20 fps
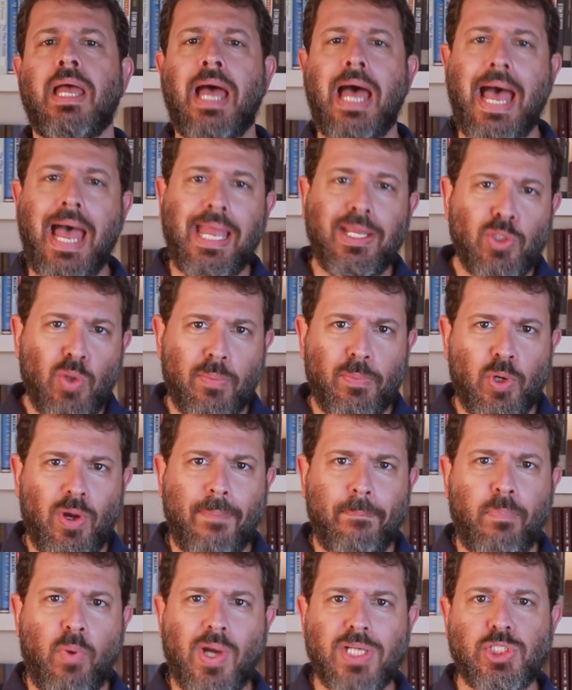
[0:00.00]
Aí dobrou a
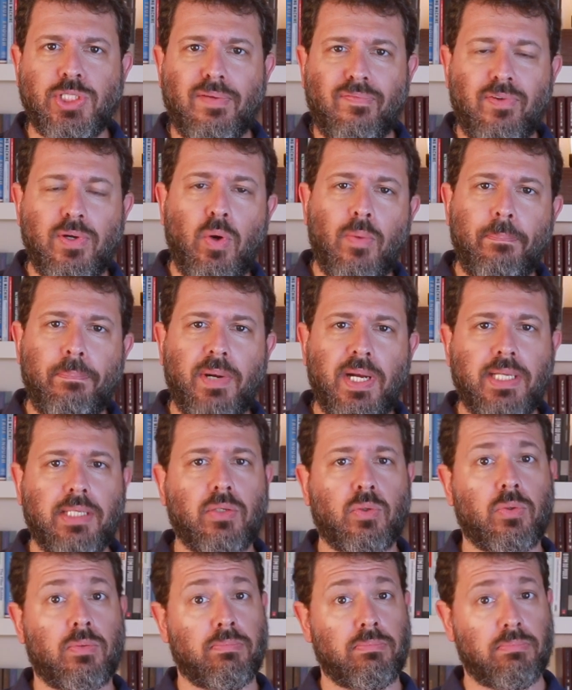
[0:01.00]
aposta, foi ao
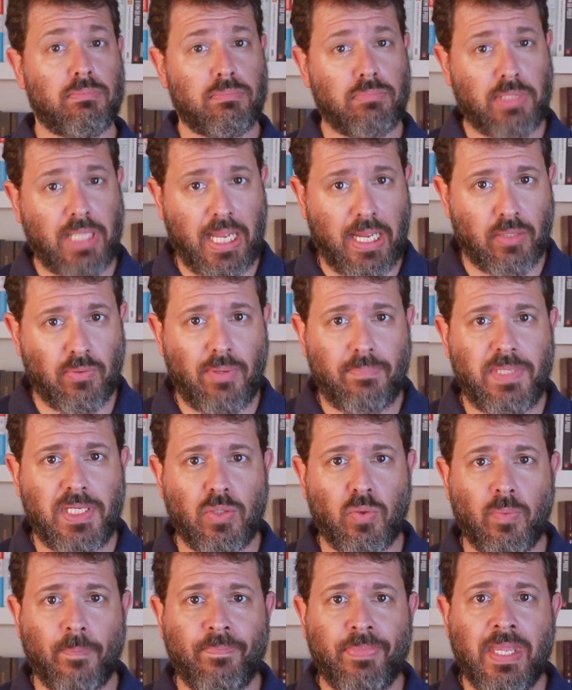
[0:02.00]
pânico terreno
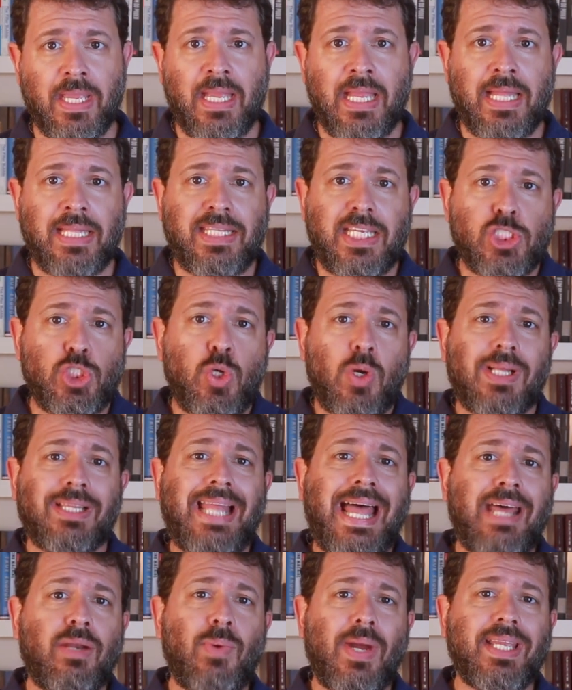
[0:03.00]
amigo. Deixou
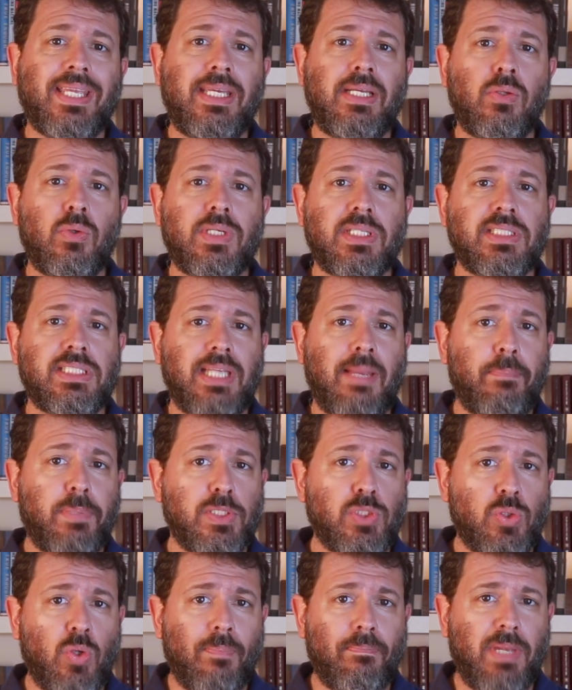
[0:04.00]
claro aquilo que sempre
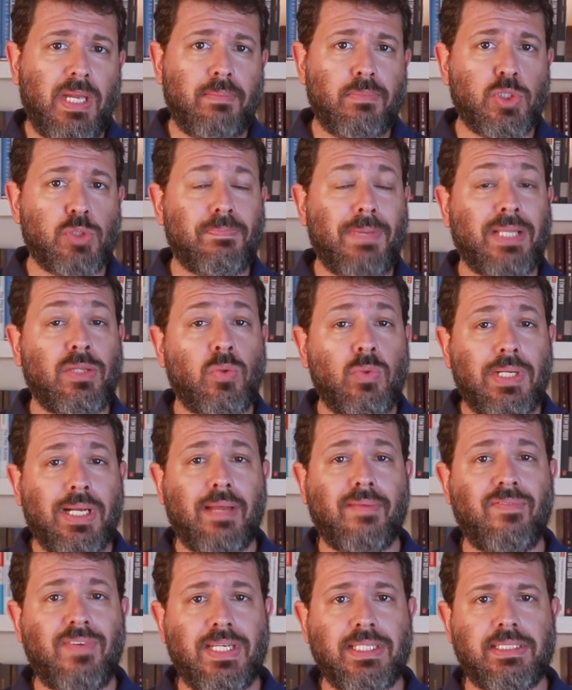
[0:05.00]
soubemos, mas
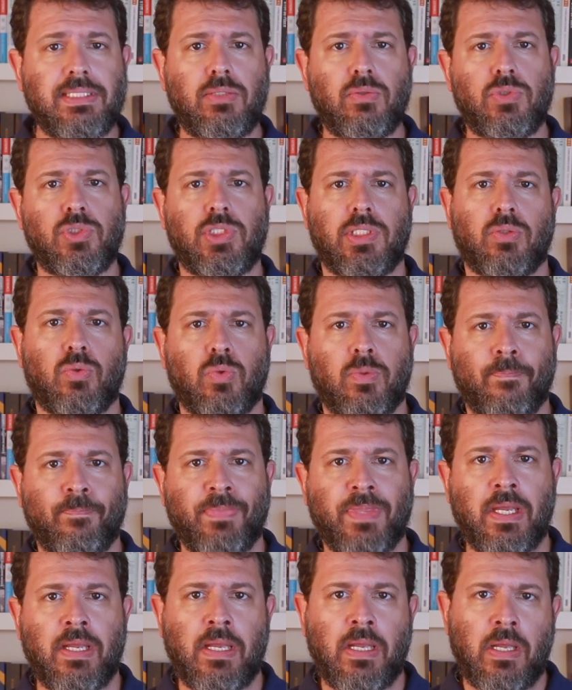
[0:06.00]
nunca havia sido dito.
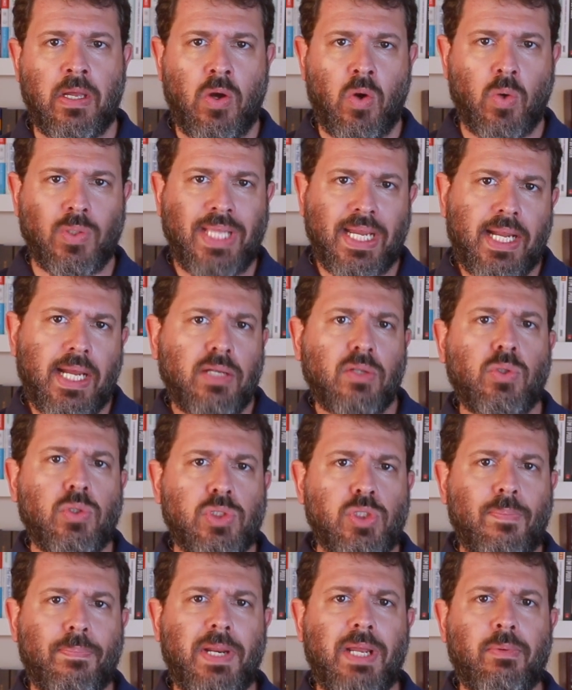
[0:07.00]
O decano do
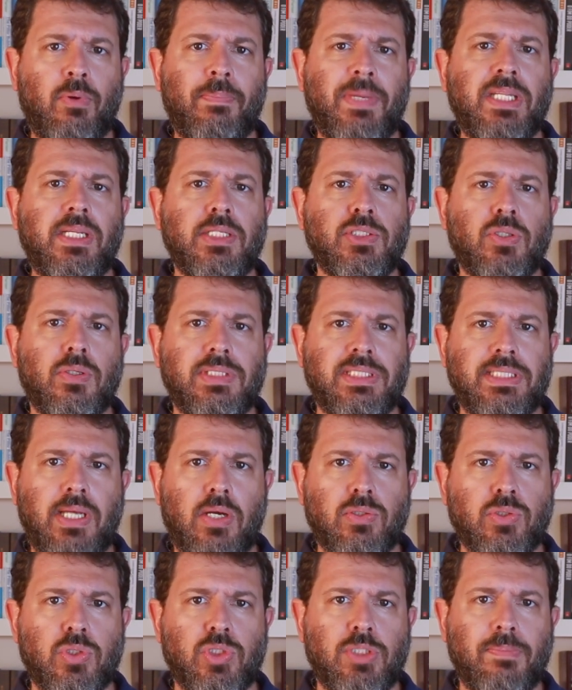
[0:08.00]
Supremo Ministro
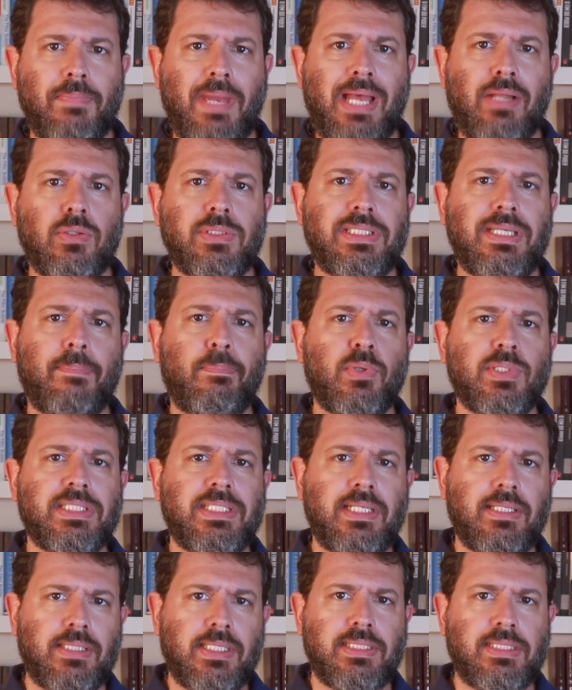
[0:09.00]
Celso de Mello se
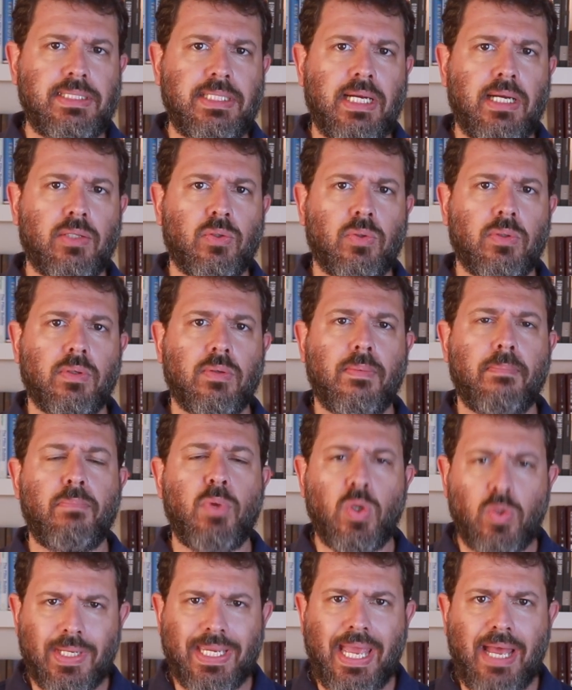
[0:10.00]
aposenta esse ano.
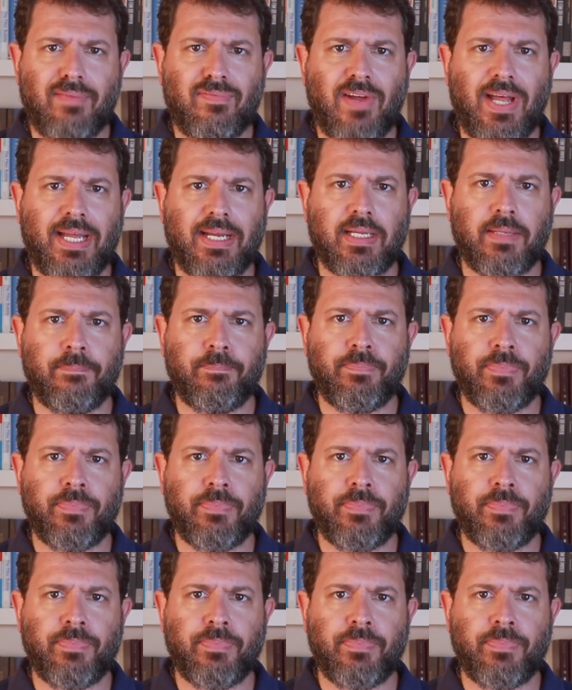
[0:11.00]
Moro quer a vaga.